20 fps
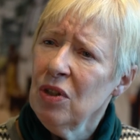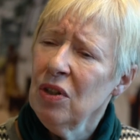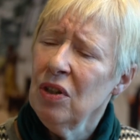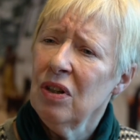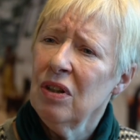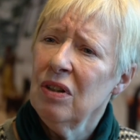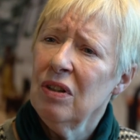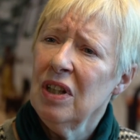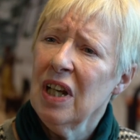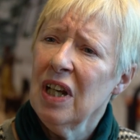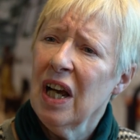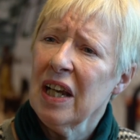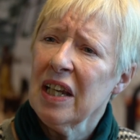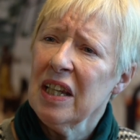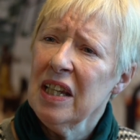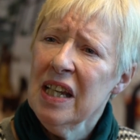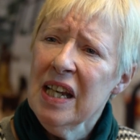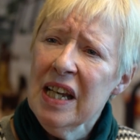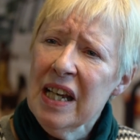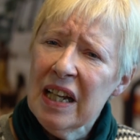La
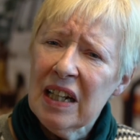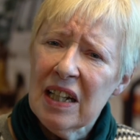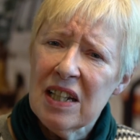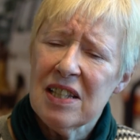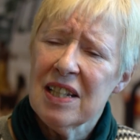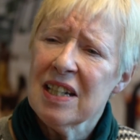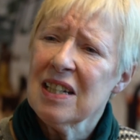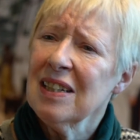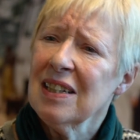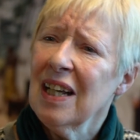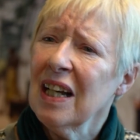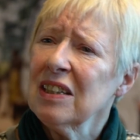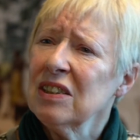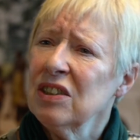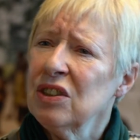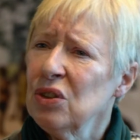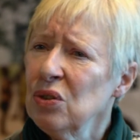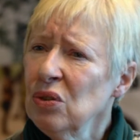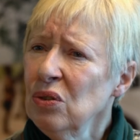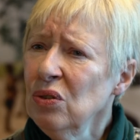guerre, les
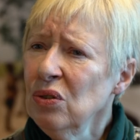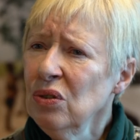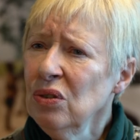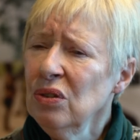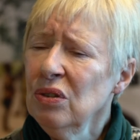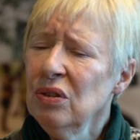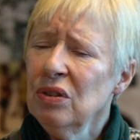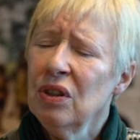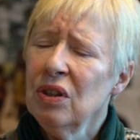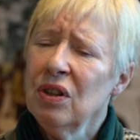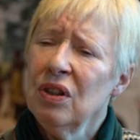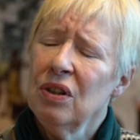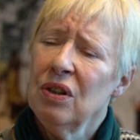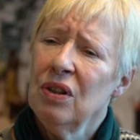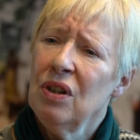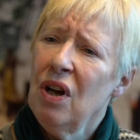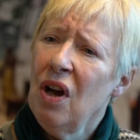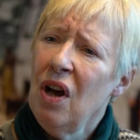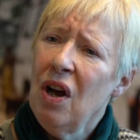exactions, euh,